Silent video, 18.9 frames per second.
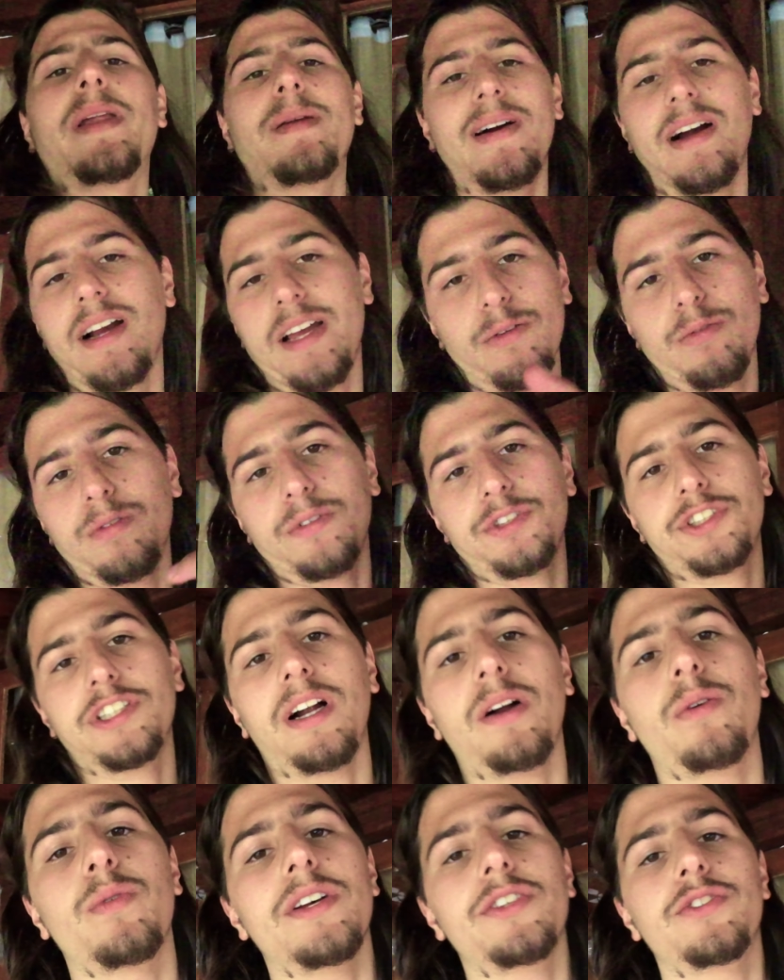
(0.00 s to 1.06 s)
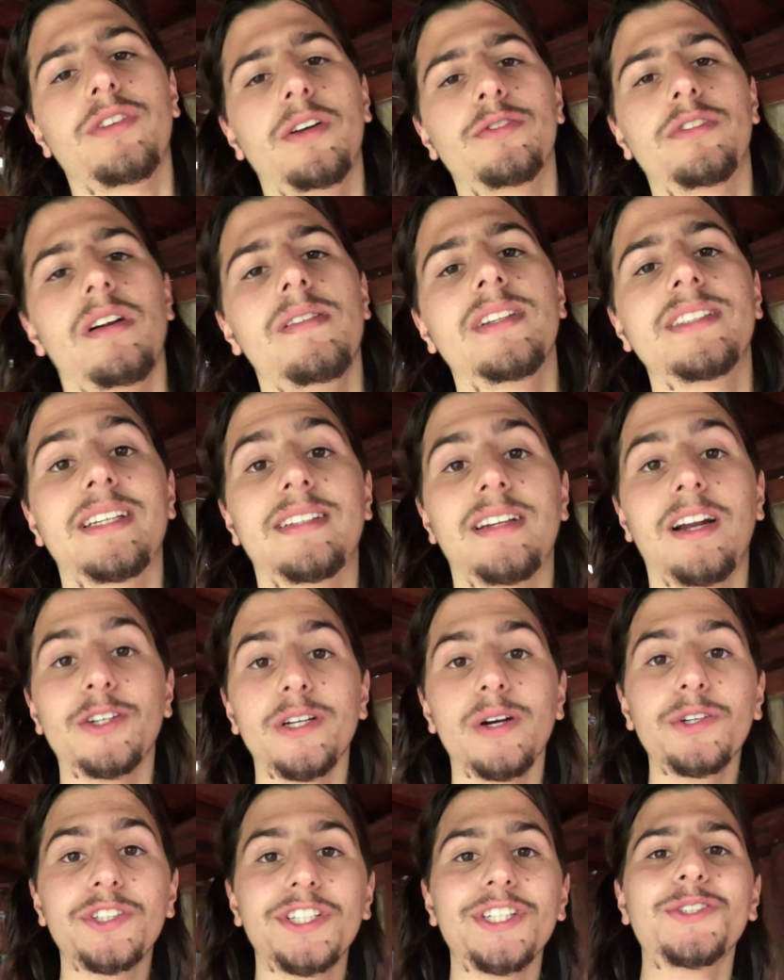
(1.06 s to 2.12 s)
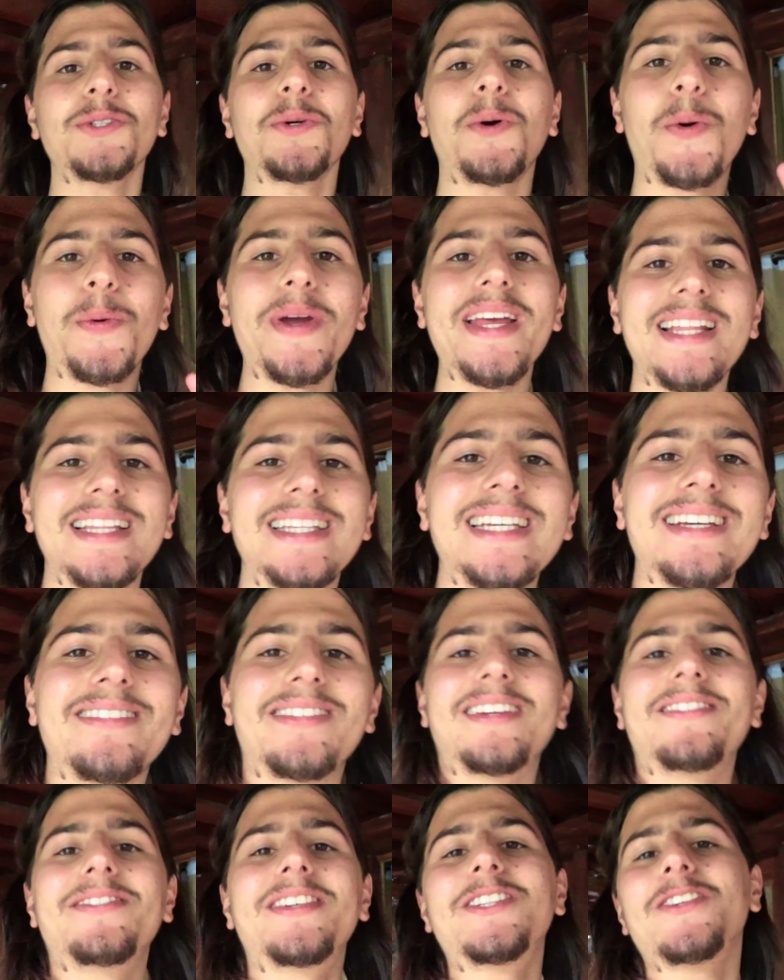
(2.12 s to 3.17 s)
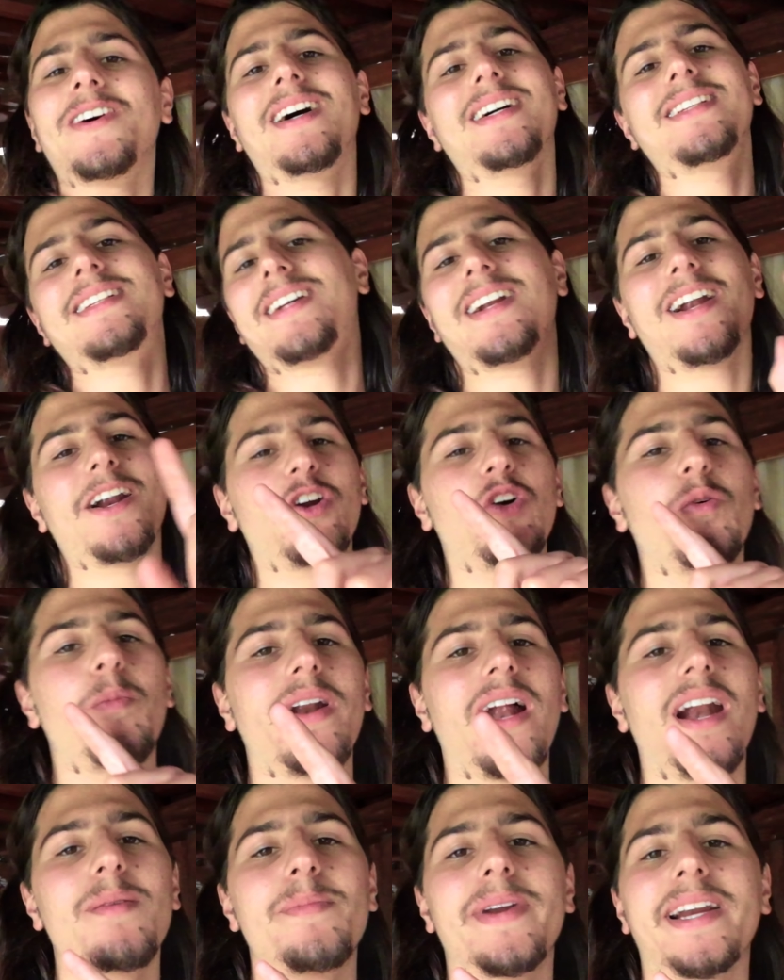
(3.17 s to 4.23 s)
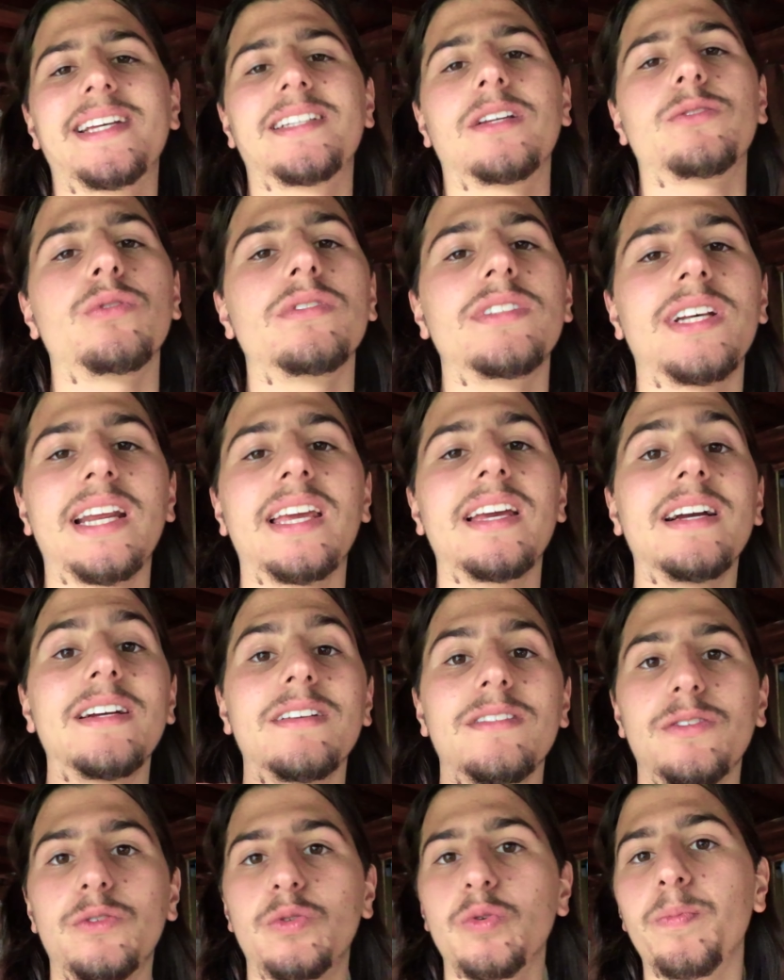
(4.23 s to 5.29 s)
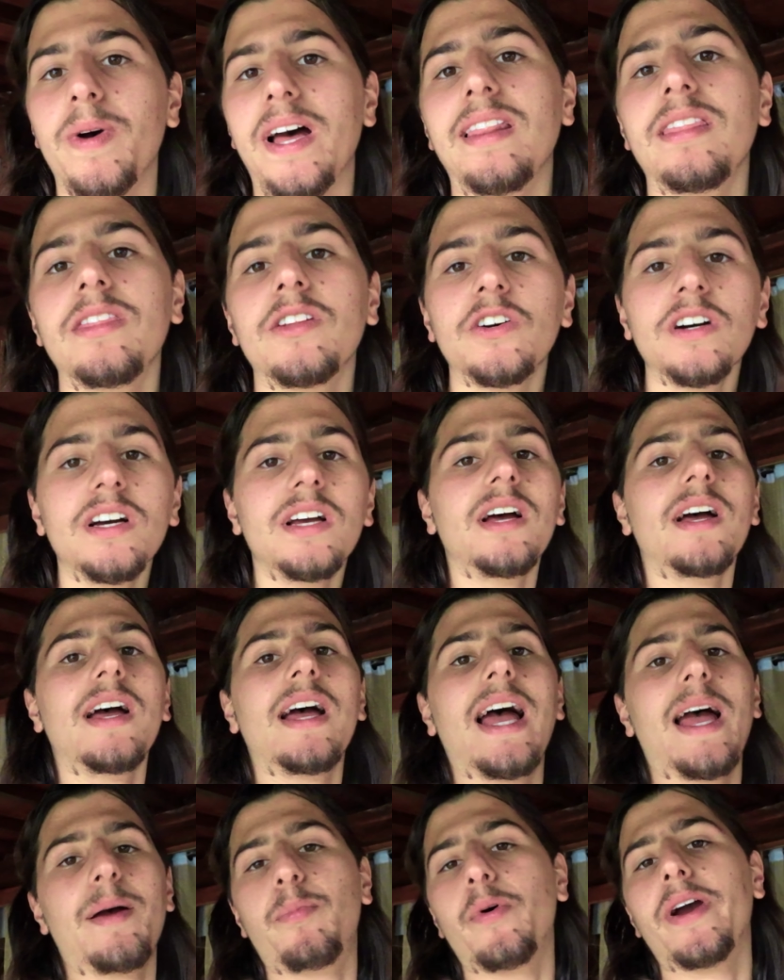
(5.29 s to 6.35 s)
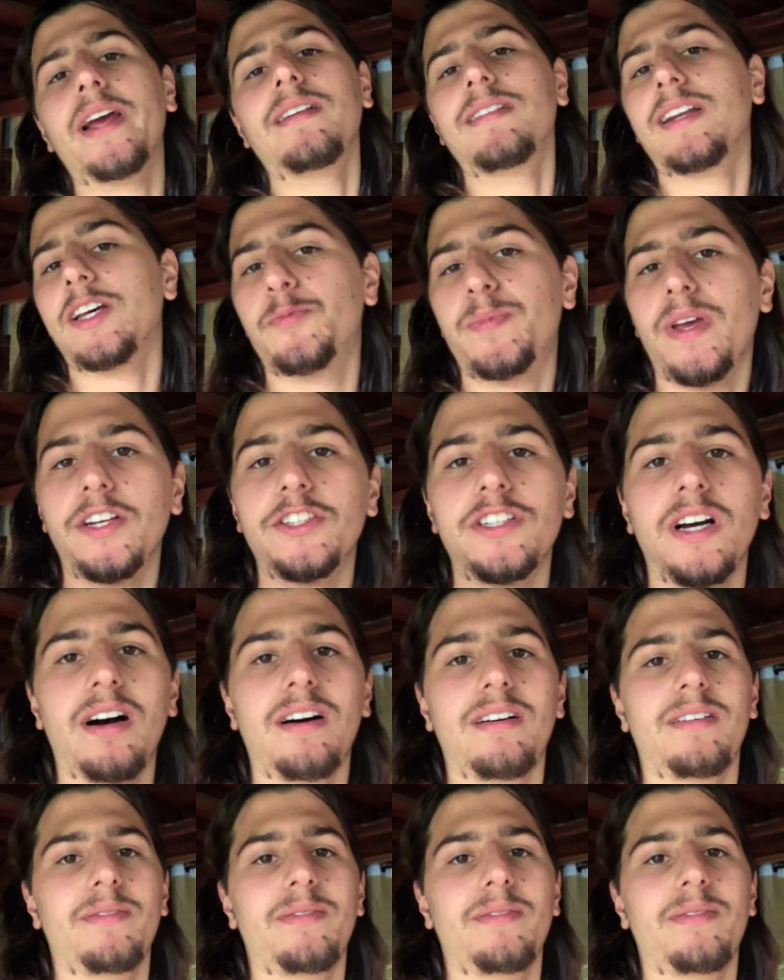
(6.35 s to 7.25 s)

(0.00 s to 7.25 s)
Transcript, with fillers: prima che uscirà questo naturalmente sarà già uscito, quindi vi invito ad andare a recuperare perché è stato un trekking stupendo e poi la spiaggia